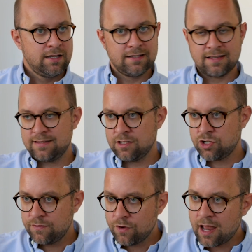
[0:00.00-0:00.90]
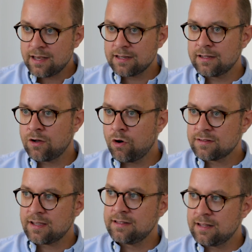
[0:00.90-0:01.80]
das heißt, ihr steht für andere
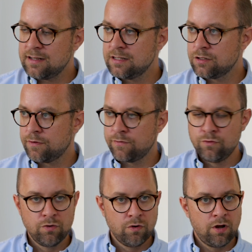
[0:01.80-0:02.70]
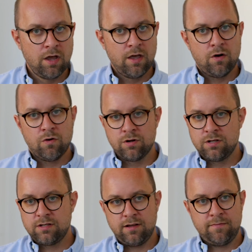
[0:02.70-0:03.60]
Hochzeiten dann nicht zur Verfügung
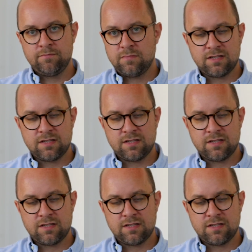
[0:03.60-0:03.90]
und ähm,